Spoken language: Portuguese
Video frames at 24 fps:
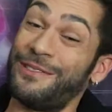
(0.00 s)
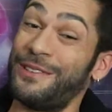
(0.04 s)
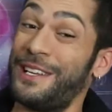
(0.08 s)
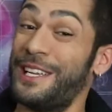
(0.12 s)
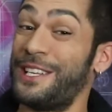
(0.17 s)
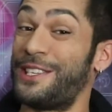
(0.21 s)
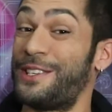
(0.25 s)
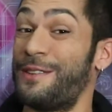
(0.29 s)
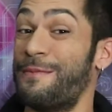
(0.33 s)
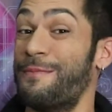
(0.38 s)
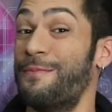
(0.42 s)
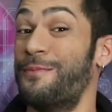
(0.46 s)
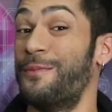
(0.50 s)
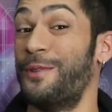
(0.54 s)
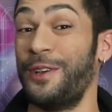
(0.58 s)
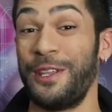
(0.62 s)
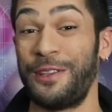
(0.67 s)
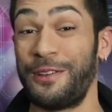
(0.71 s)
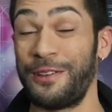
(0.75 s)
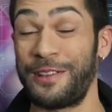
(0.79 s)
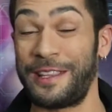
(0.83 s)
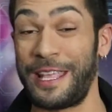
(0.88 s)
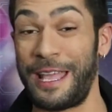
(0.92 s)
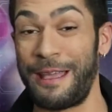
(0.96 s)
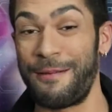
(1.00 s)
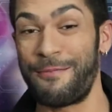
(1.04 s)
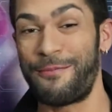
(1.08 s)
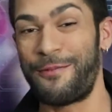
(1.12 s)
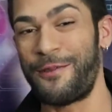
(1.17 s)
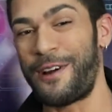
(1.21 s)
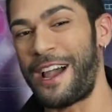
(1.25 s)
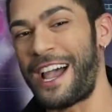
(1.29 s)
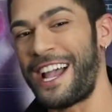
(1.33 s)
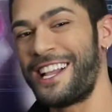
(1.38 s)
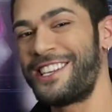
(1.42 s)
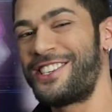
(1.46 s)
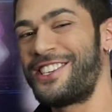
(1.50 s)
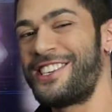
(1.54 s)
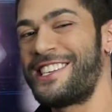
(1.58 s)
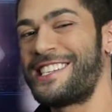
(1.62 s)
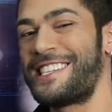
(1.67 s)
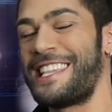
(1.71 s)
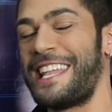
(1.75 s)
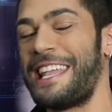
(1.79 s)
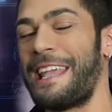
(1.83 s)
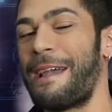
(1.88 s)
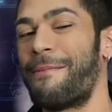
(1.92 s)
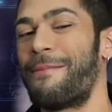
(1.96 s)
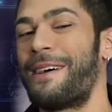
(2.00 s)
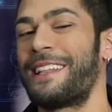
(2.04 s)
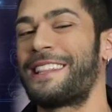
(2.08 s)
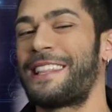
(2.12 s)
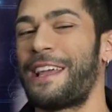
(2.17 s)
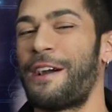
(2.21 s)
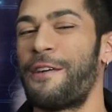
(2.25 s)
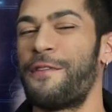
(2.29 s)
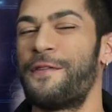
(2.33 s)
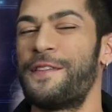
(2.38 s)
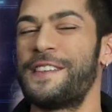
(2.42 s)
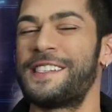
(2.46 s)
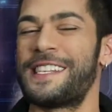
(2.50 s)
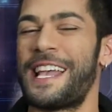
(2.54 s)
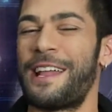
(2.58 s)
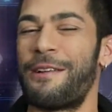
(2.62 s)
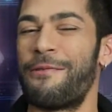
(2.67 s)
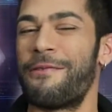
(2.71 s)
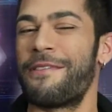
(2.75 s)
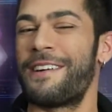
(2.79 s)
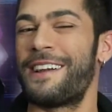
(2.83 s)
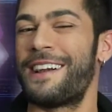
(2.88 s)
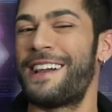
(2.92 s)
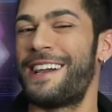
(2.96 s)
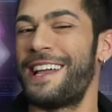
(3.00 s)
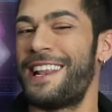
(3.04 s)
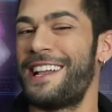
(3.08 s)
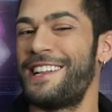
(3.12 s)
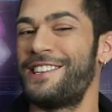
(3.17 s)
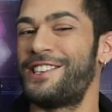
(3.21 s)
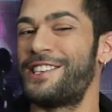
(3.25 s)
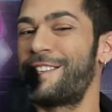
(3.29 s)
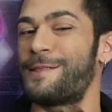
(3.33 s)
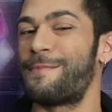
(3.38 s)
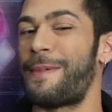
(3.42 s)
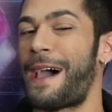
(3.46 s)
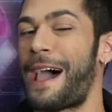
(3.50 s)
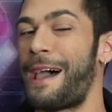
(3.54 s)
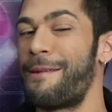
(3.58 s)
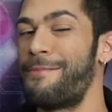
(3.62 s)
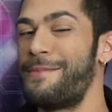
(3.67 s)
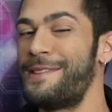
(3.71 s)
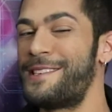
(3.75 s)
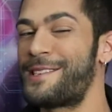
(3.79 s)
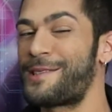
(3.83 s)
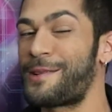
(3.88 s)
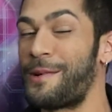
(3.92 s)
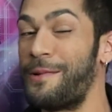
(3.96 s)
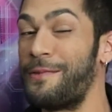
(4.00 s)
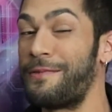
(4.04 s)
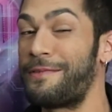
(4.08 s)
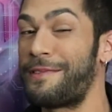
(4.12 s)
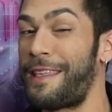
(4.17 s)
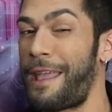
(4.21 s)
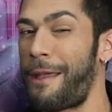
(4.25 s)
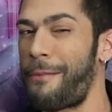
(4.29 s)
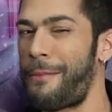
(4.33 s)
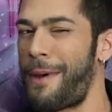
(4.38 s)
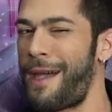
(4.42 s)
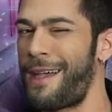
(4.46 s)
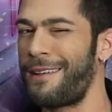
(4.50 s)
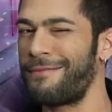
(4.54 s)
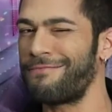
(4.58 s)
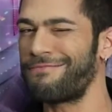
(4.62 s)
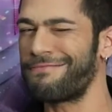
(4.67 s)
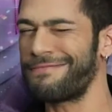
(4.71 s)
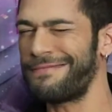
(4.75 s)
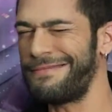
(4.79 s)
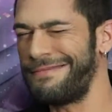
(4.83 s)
Durante muito tempo, a Disney e a Mattel fizeram grandes Barbies com o tema